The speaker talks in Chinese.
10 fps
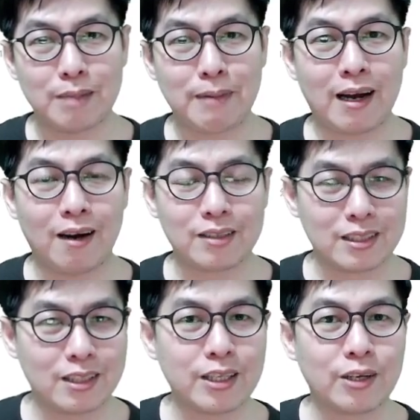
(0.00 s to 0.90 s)
蛮好的，
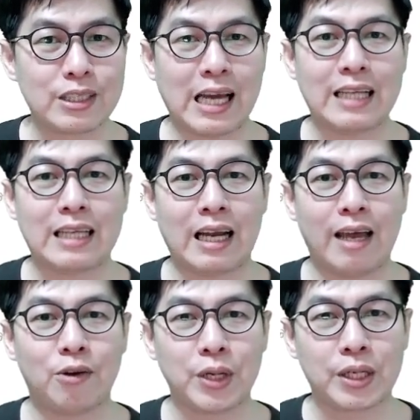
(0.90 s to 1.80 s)
就由家长来
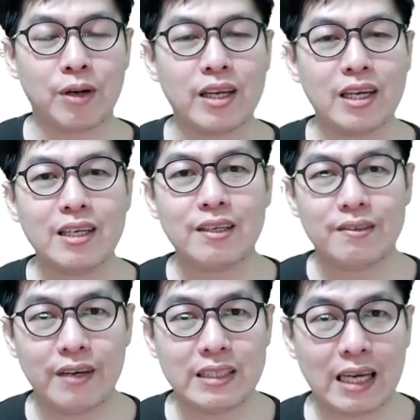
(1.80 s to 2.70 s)
回馈
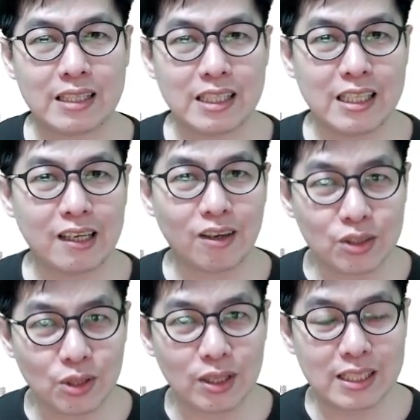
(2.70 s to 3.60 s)
分享自己的工
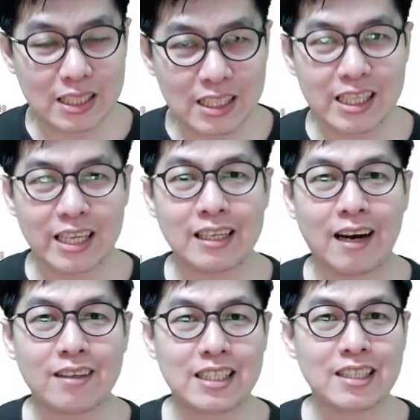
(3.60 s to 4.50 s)
作经验，然
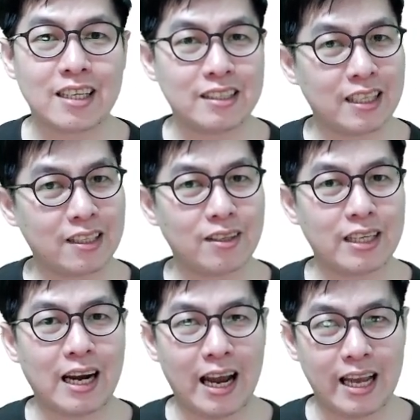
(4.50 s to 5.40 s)
后进而能够
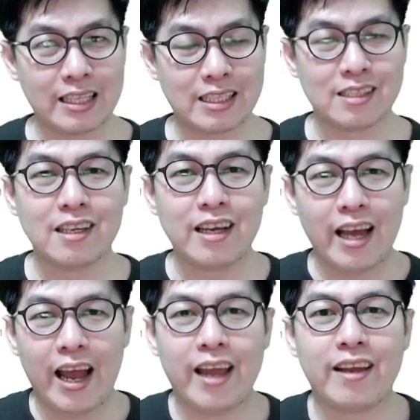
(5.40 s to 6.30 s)
让孩子，
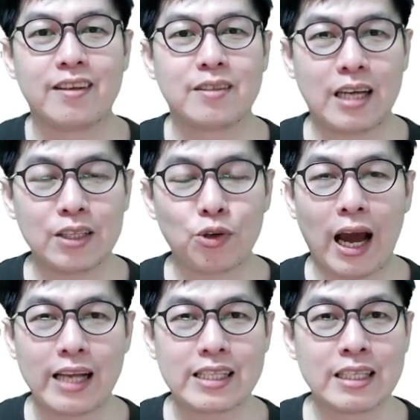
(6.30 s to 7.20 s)
哎。更多
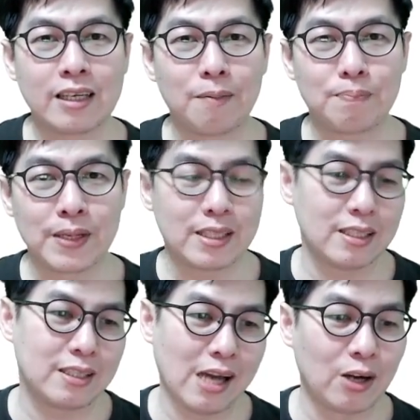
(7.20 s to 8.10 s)
孩子能够彼此
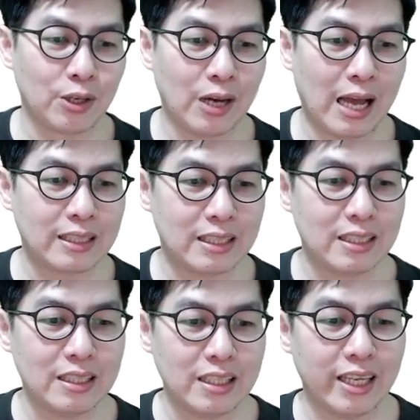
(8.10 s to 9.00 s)
交流和
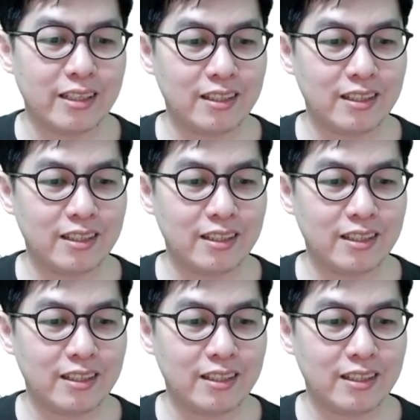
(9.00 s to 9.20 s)
体验。